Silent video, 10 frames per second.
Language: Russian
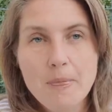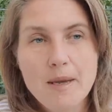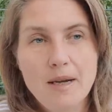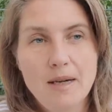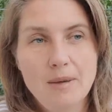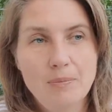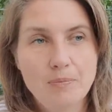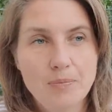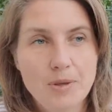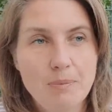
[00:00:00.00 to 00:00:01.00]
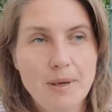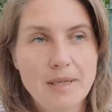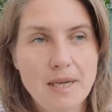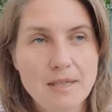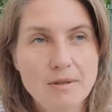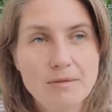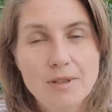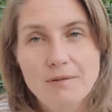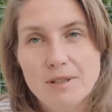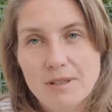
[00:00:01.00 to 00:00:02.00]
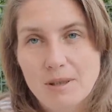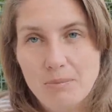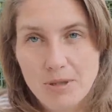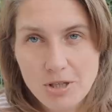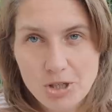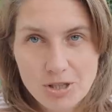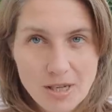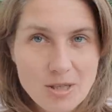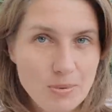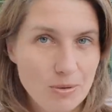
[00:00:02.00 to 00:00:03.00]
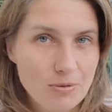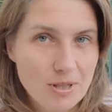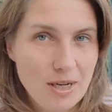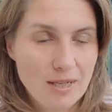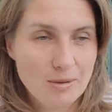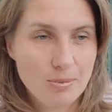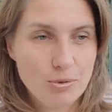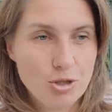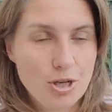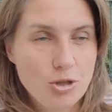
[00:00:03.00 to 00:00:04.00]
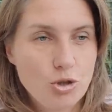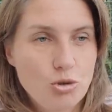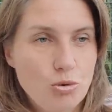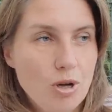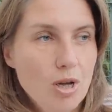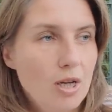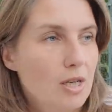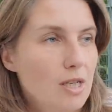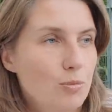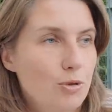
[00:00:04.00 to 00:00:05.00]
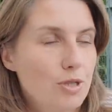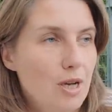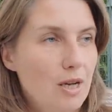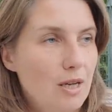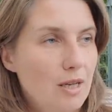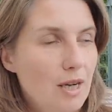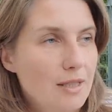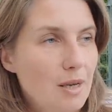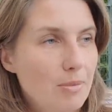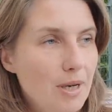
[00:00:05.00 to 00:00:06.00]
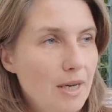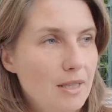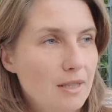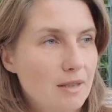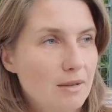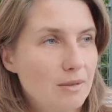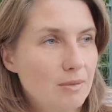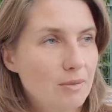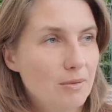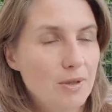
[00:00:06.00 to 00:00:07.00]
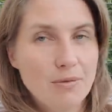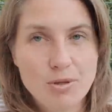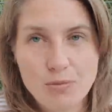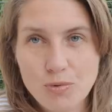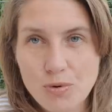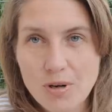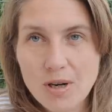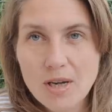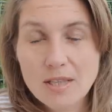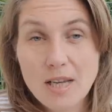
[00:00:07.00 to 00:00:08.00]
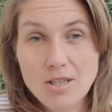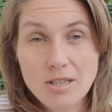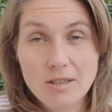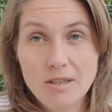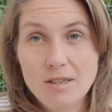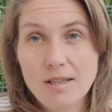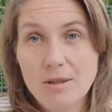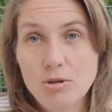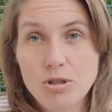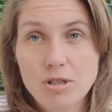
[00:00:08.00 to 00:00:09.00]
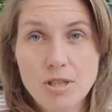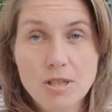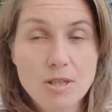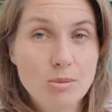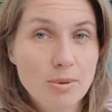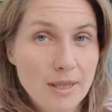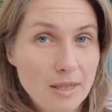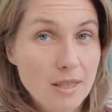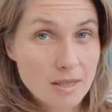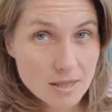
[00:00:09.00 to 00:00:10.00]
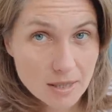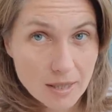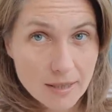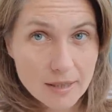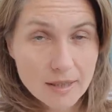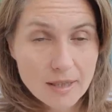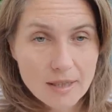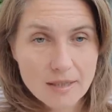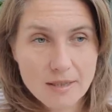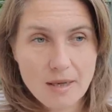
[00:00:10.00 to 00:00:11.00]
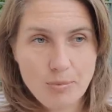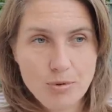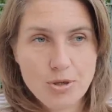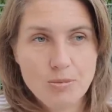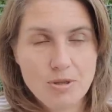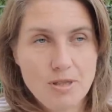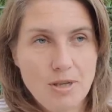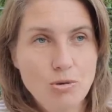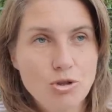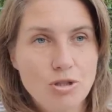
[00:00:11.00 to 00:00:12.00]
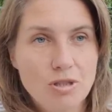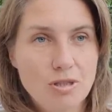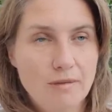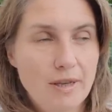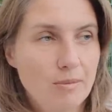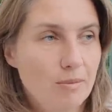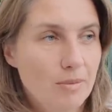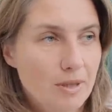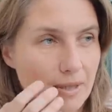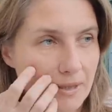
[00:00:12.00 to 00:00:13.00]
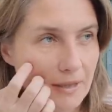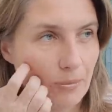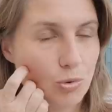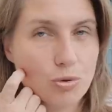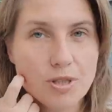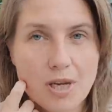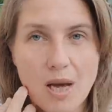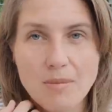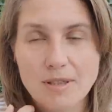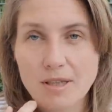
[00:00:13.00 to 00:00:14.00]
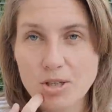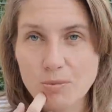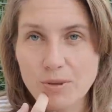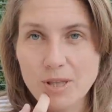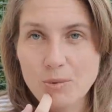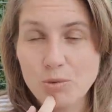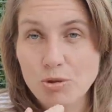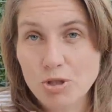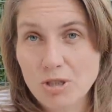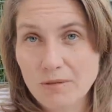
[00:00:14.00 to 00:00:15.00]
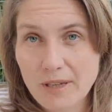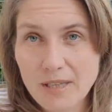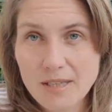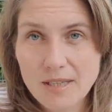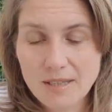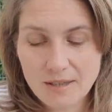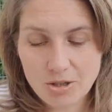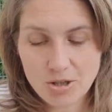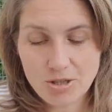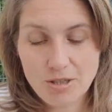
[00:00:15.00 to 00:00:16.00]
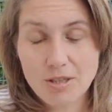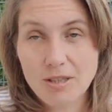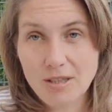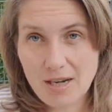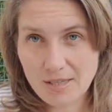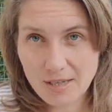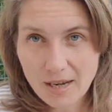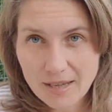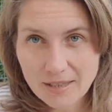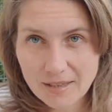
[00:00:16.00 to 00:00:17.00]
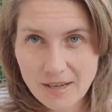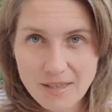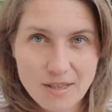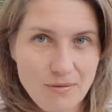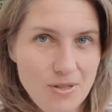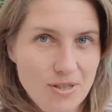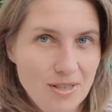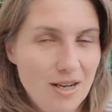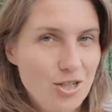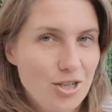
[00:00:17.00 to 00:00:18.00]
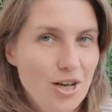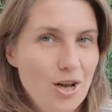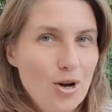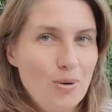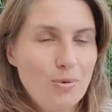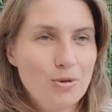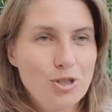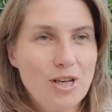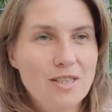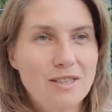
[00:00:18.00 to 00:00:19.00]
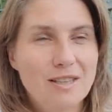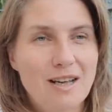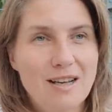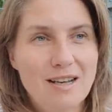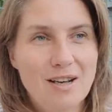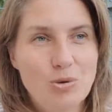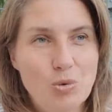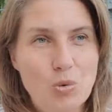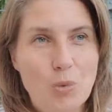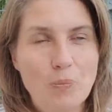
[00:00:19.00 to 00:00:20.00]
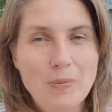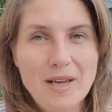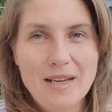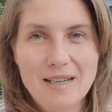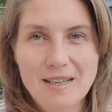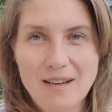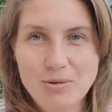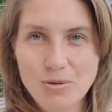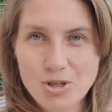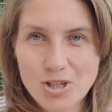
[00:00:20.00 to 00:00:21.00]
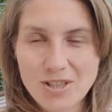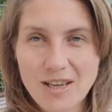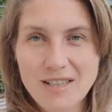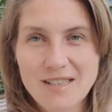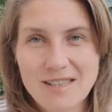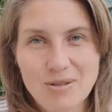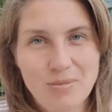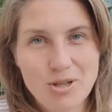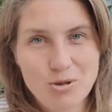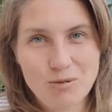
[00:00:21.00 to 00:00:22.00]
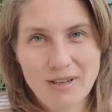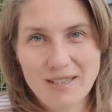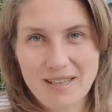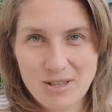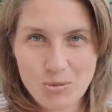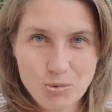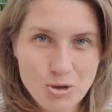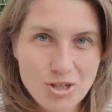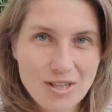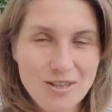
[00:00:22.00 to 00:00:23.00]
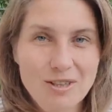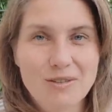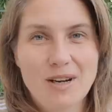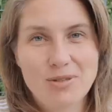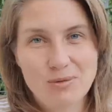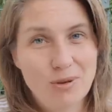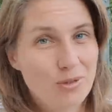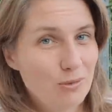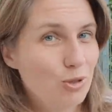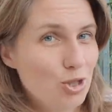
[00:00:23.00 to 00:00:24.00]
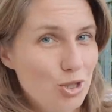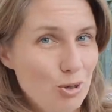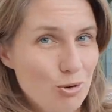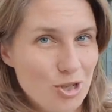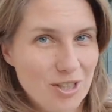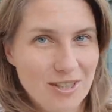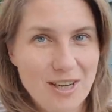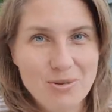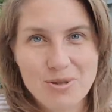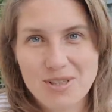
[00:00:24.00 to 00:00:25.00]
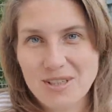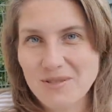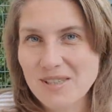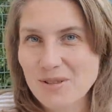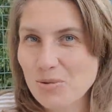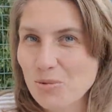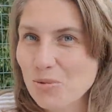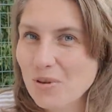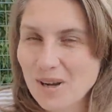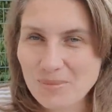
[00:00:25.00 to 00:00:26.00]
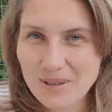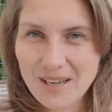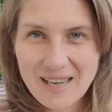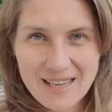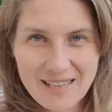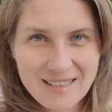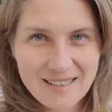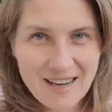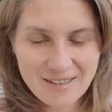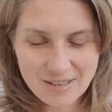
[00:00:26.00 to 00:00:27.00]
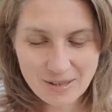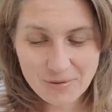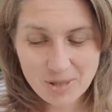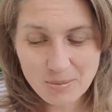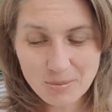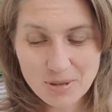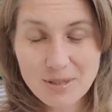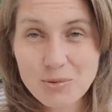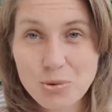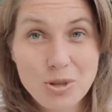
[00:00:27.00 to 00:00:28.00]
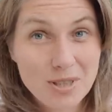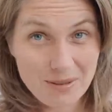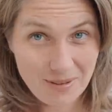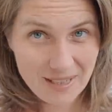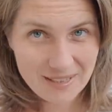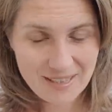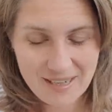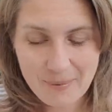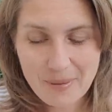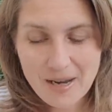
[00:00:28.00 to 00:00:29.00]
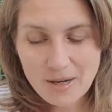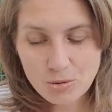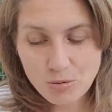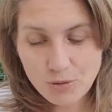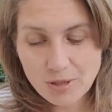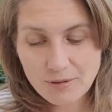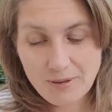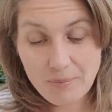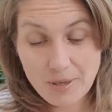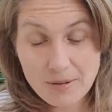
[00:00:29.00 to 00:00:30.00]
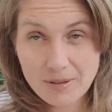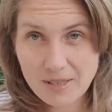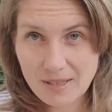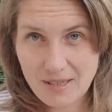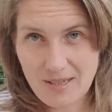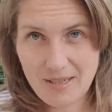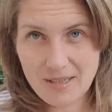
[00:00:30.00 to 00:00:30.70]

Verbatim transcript: а, непонятен вывод этой притчи, да, с первого взгляда получается, что Господь а, одобряет э, воровство, даже если ты раздаешь ты деньги на благие цели – допустим, раздаешь их своим а, там, друзьям или даже бедным, но это же не твои деньги, это же деньги хозяина, да, соответственно, как же, получается, это как, как у а, Гавроша, да, если от большого отнять немножко, это не воровство, всего лишь дележка, да, то есть, соответственно, ну, как бы, это как-то совсем не в духе Евангелия. Ну вот, во-первых, а,